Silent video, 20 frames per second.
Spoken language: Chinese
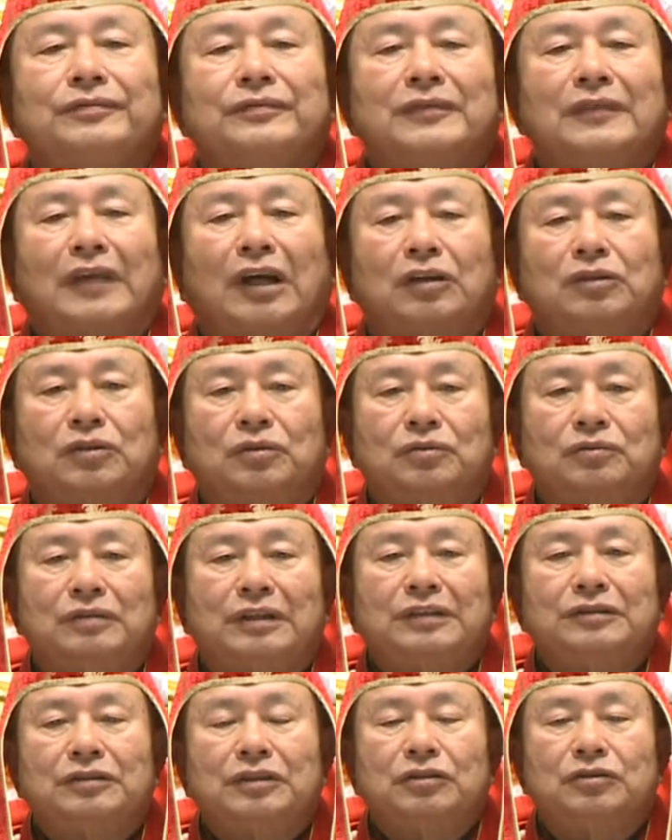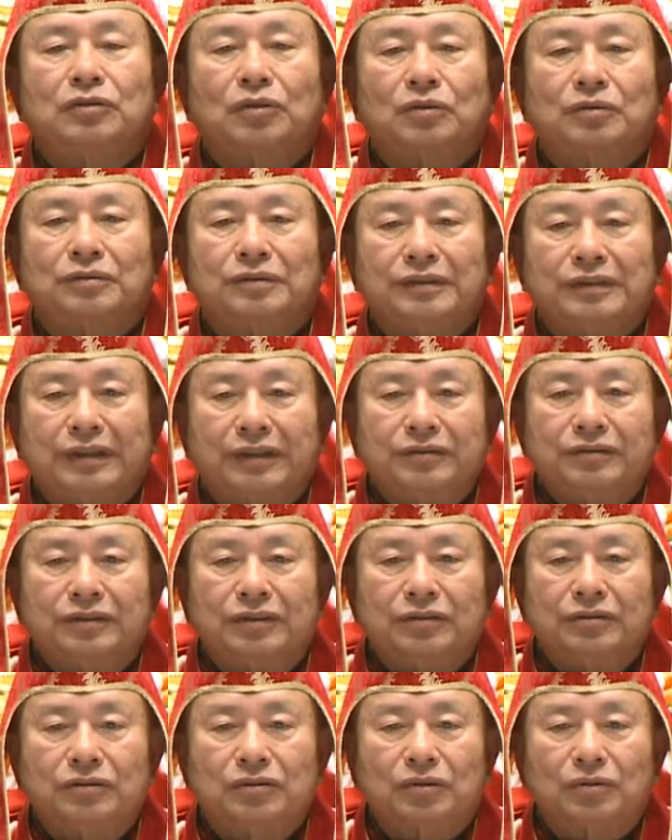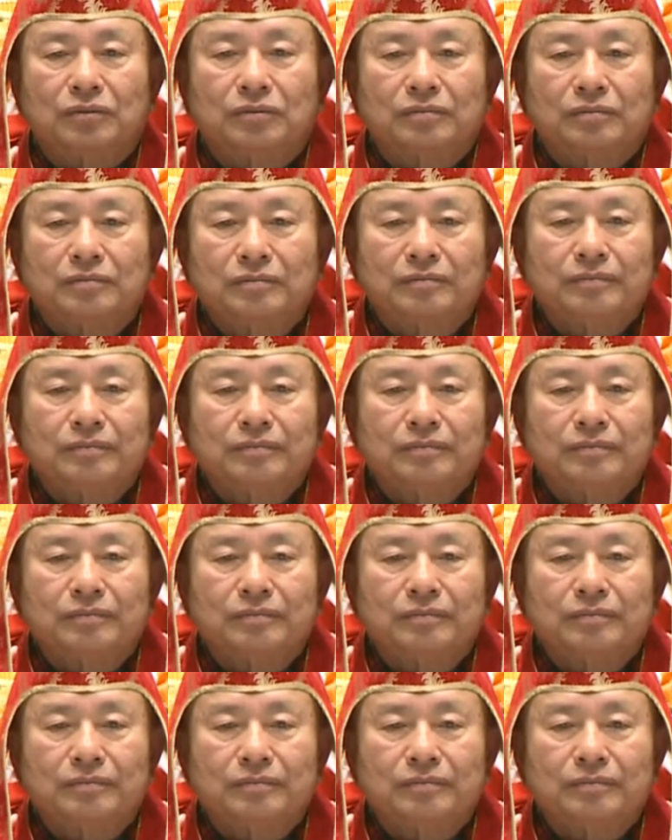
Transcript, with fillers: 他突然间从人群中